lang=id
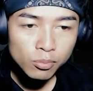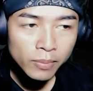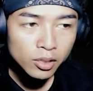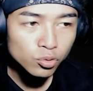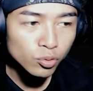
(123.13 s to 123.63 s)
Moon
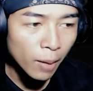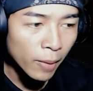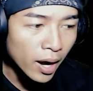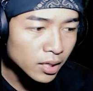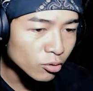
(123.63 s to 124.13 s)
mana suka
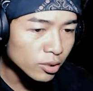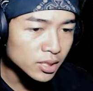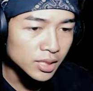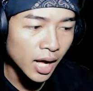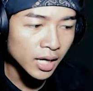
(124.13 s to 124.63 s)
banget soalnya
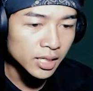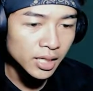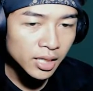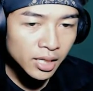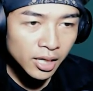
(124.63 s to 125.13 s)
dari
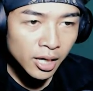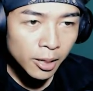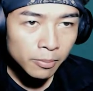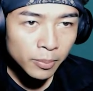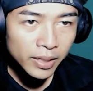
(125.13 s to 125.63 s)

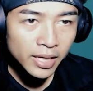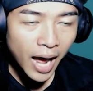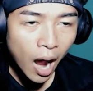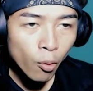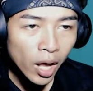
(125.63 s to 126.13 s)
5D
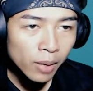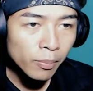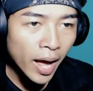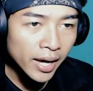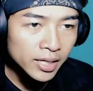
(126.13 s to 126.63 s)
awal
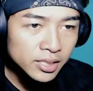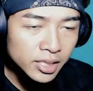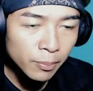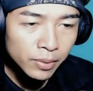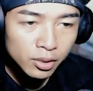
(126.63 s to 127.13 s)
main
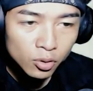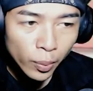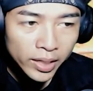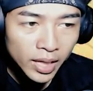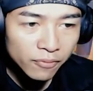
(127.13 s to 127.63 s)
game
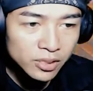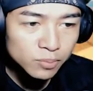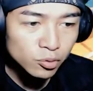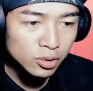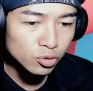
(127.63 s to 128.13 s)
itu main Harvest
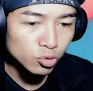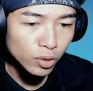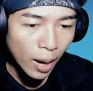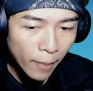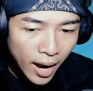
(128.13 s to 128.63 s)
Moon itu
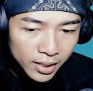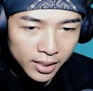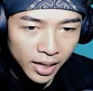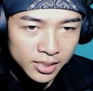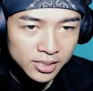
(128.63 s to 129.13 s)
suka banget
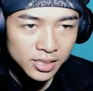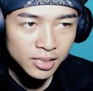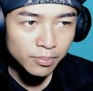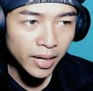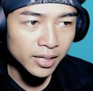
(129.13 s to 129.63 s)
guys
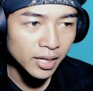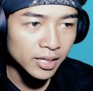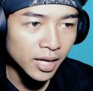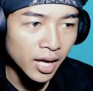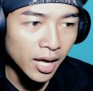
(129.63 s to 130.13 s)
jadi main
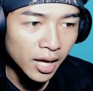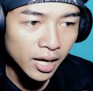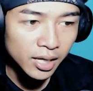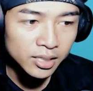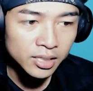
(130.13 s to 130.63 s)
kayak
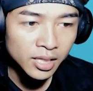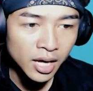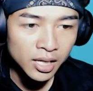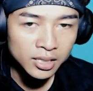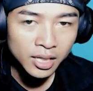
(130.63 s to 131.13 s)

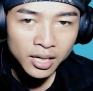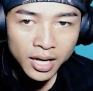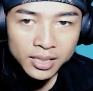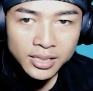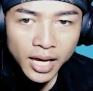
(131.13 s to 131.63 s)
kita ada
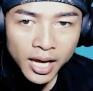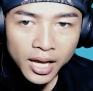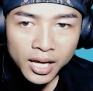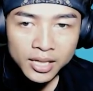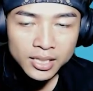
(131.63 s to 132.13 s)

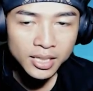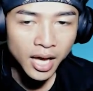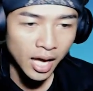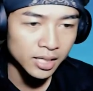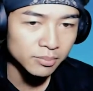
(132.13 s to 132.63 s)
ternaknya
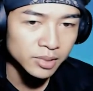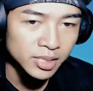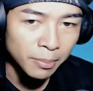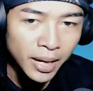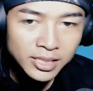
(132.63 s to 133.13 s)
kita
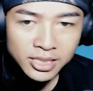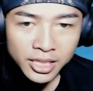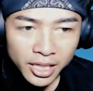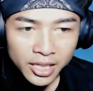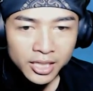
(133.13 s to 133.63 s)
bisa
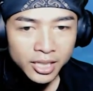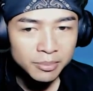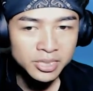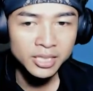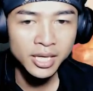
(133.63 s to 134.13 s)
mancing kita
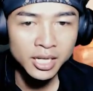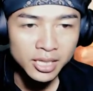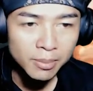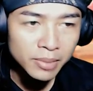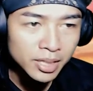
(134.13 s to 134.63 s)
bisa nyari
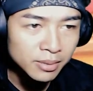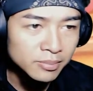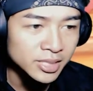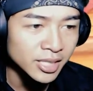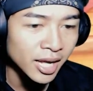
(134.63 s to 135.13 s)

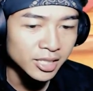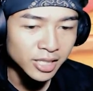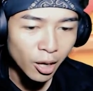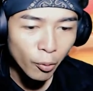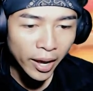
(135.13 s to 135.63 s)
temen bisa We're nyari
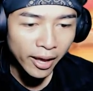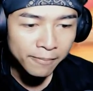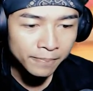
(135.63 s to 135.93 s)
cewek